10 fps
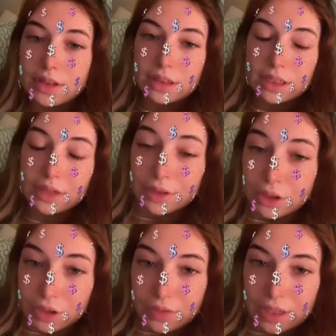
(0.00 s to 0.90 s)
E,
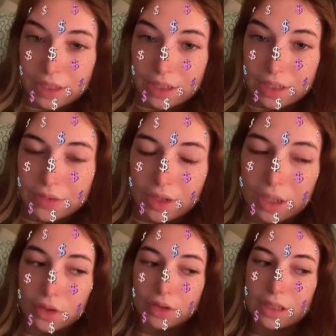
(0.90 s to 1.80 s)
jak większość z Was wie,
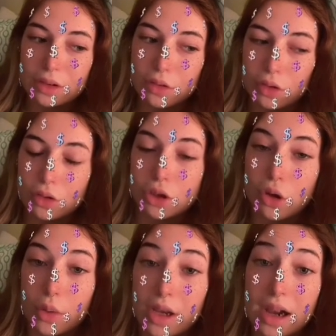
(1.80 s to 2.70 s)
chodzę do
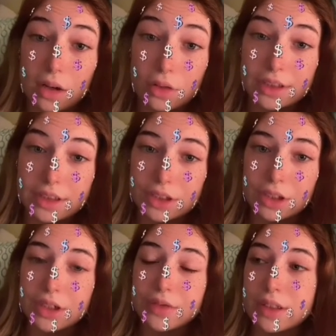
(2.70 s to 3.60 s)
szkoły anglojęzycznej,
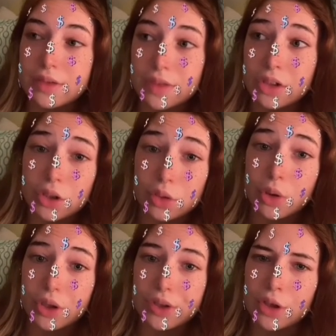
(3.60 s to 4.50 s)
więc większość
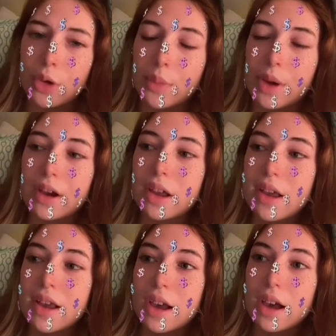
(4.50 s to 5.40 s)
moich znajomych
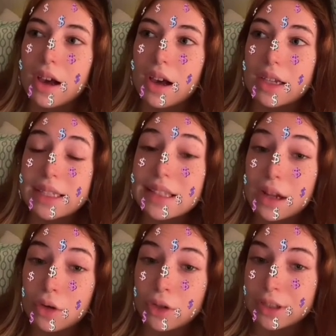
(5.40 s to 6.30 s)
e, jest
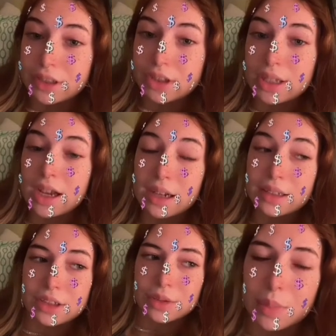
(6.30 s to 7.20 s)
anglojęzyczna, ale
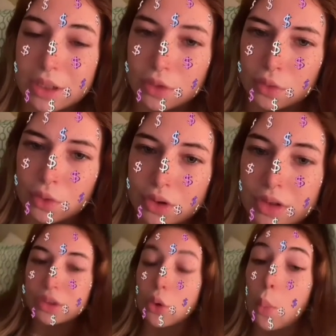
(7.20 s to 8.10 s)
też bardzo dużo z niej
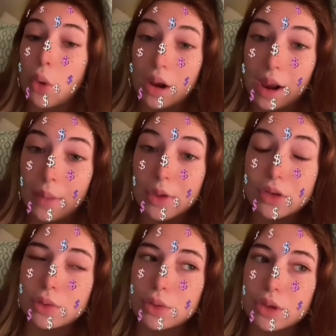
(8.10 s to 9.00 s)
są Polakami,
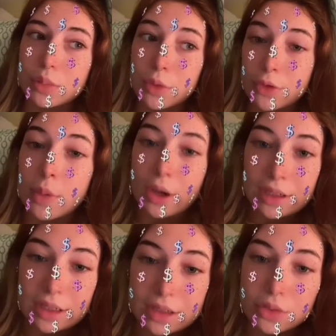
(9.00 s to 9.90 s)
którzy mówią po
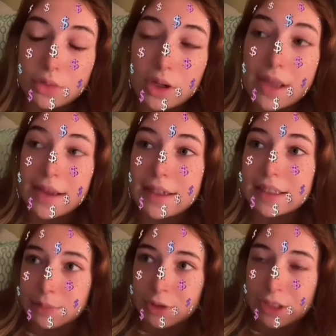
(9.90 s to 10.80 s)
angielsku i z
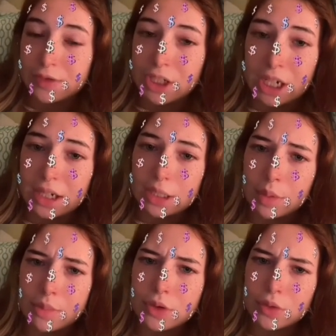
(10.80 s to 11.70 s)
przyzwyczajenia po
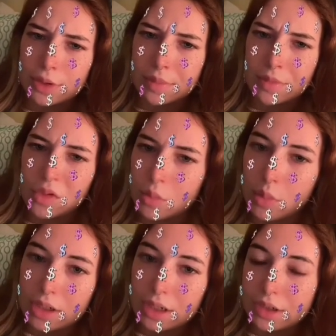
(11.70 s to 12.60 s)
prostu rozmawiamy po
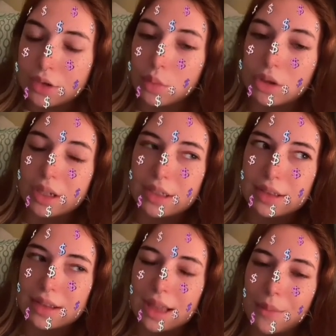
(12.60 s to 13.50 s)
angielsku, bo tak
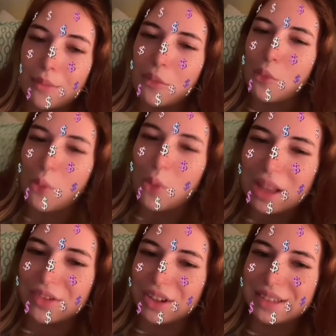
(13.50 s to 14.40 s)
jest nam łatwiej.